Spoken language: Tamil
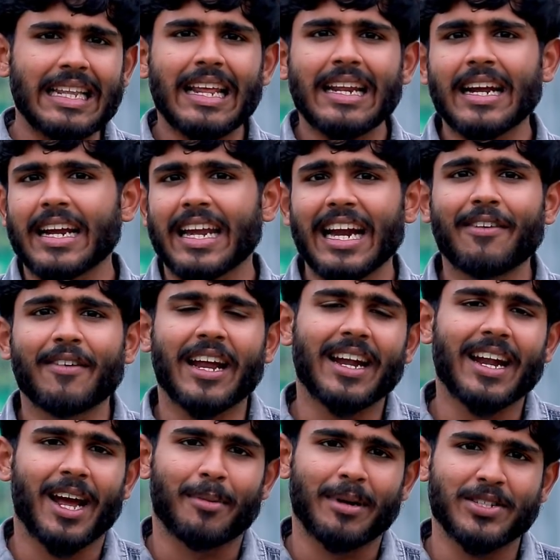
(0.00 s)
இதில் இருக்க கேள்வி
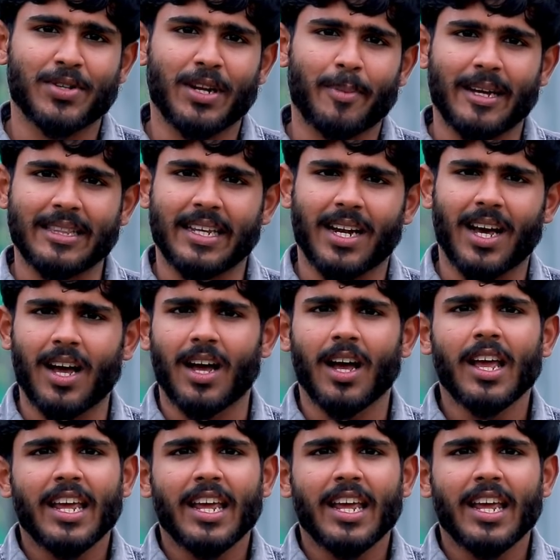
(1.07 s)
என்ன அப்படின்னு சொல்லி பார்த்தீங்கன்னா